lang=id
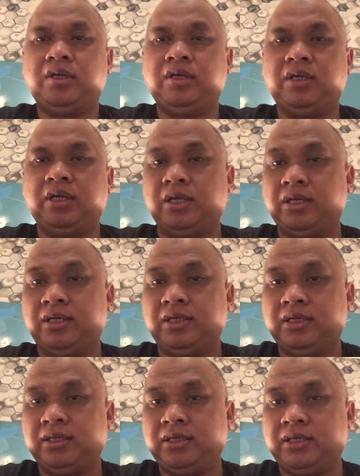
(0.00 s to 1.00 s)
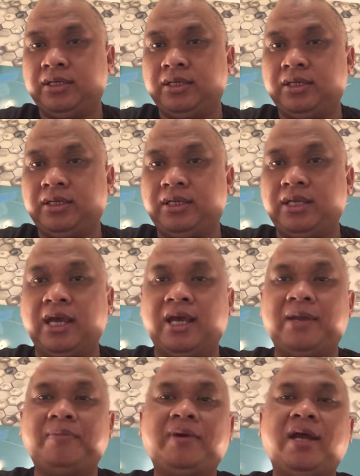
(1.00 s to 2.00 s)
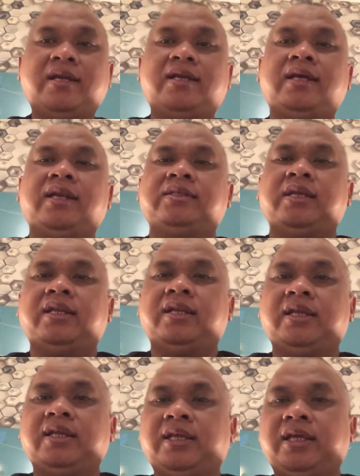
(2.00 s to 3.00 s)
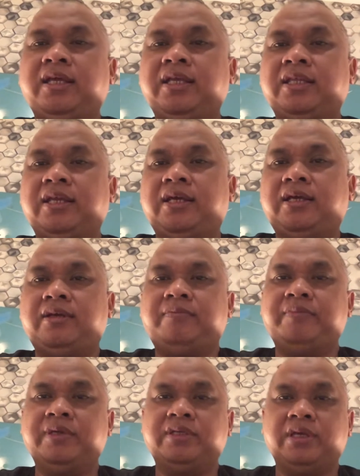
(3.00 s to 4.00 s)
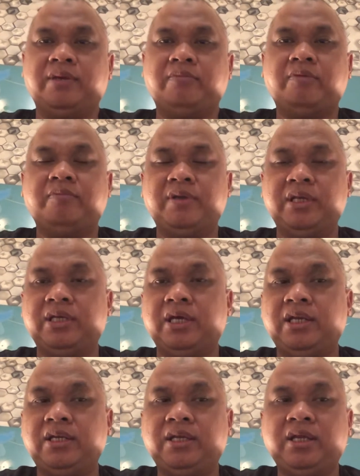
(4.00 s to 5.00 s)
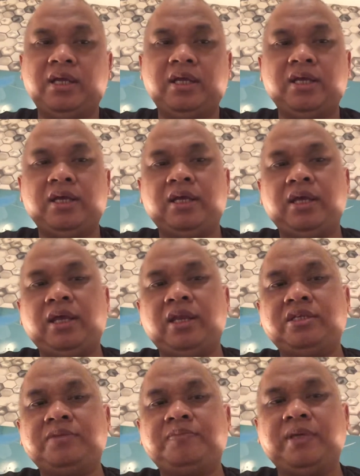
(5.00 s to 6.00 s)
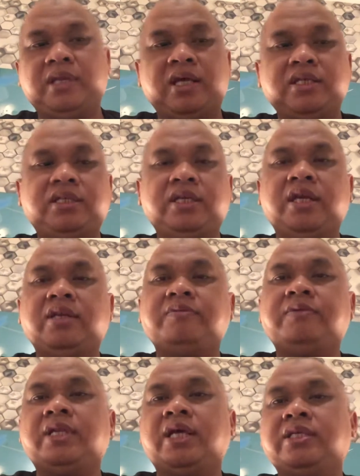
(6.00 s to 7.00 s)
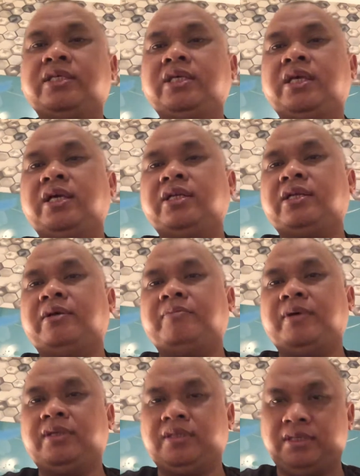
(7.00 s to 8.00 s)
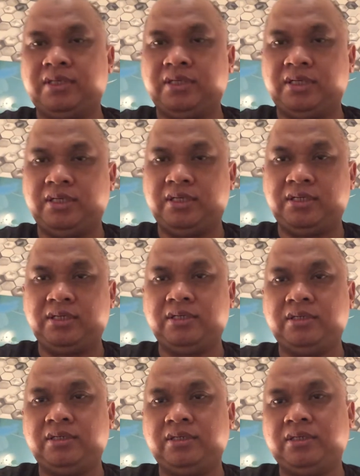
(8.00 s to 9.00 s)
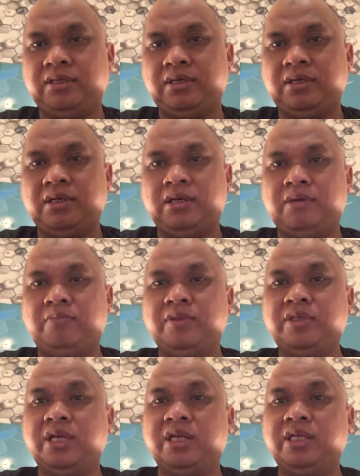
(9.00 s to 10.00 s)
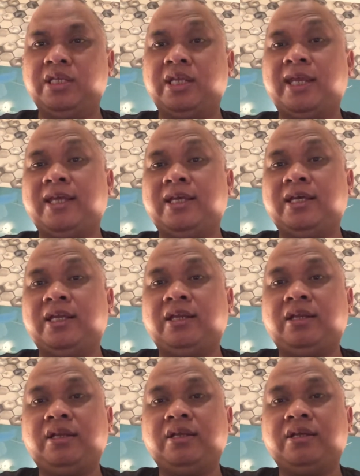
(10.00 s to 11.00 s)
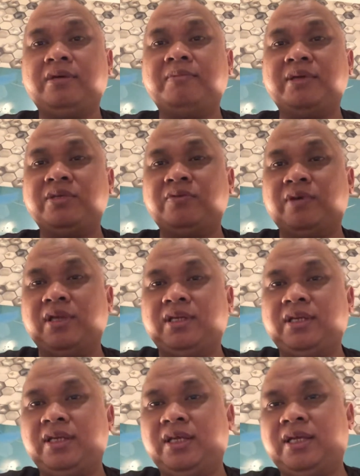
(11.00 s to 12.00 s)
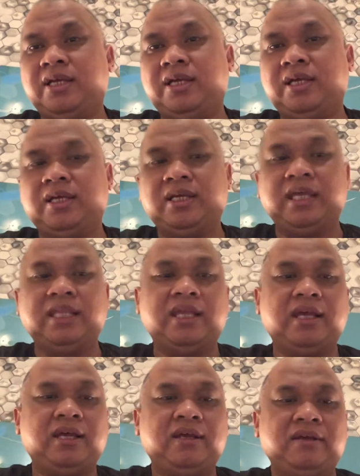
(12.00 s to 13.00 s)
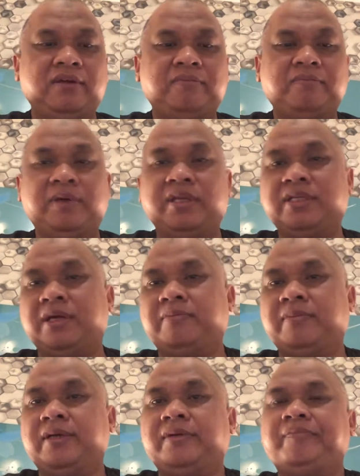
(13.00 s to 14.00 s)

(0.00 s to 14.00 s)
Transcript: yang diharapkan dengan channel ini kita bisa memberikan inspirasi-inspirasi yang dapat eh, menjadi trigger kemajuan kita bersama.